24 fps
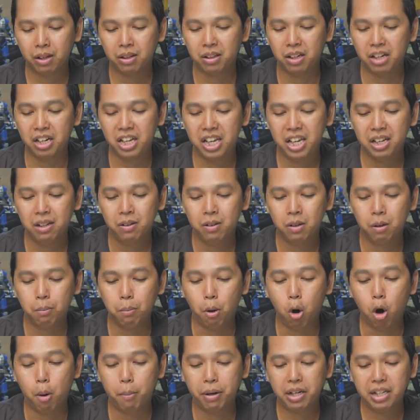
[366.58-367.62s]
ทีนี้พ
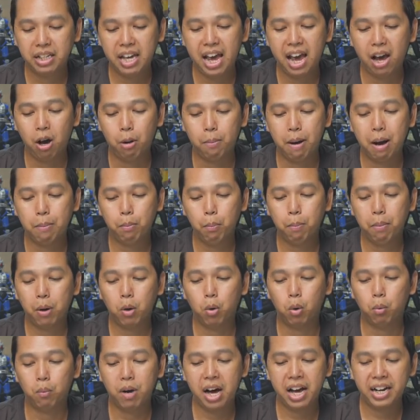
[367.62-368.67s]
อมันแกะออกมาปุ๊บปรา
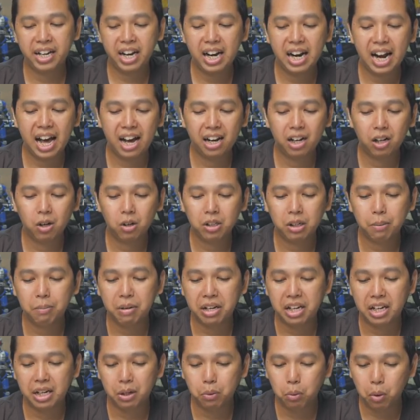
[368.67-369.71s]
กฏว่าด้านหลังก็จะ
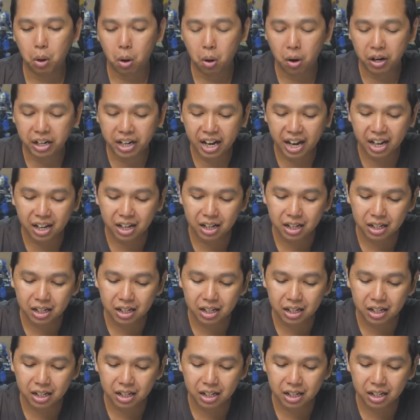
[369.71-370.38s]
มีริ้วรอยนะ